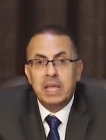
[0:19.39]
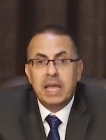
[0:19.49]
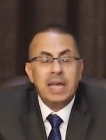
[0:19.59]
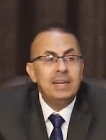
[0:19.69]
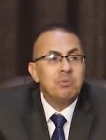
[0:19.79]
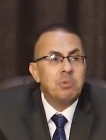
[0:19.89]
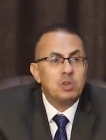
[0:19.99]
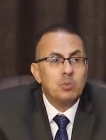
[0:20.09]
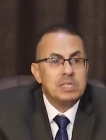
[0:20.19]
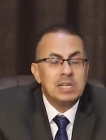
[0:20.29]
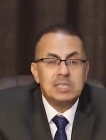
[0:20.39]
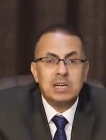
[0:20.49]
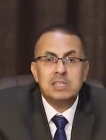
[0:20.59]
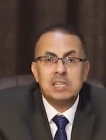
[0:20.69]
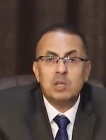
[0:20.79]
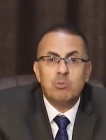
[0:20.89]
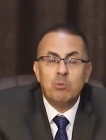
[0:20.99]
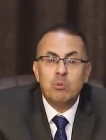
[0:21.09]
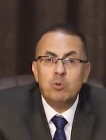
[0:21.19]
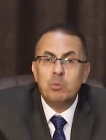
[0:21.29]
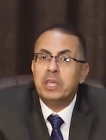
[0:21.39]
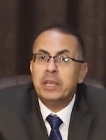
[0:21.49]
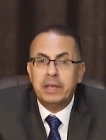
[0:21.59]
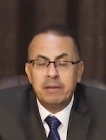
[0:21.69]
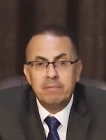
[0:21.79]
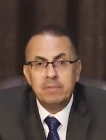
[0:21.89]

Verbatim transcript: خلي ان مراته مثلا سرقت منه 100 جنيه